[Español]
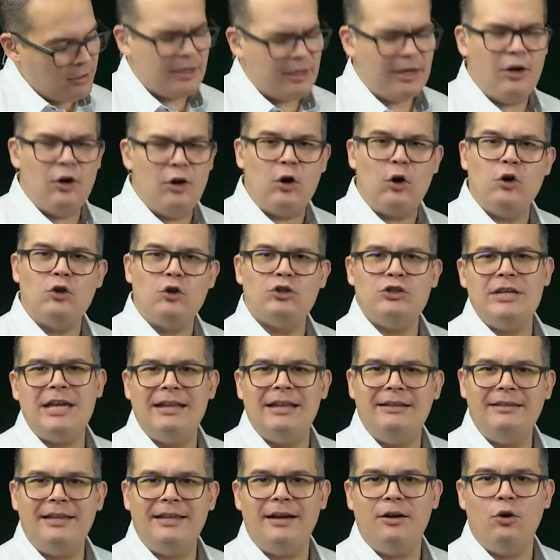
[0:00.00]
que nos
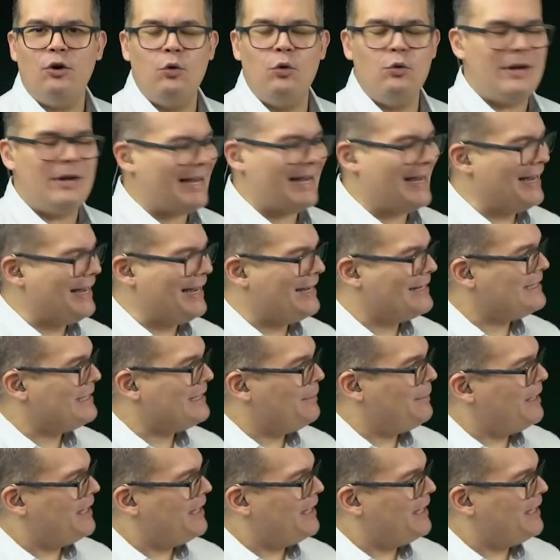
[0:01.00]
consientan con una caja así.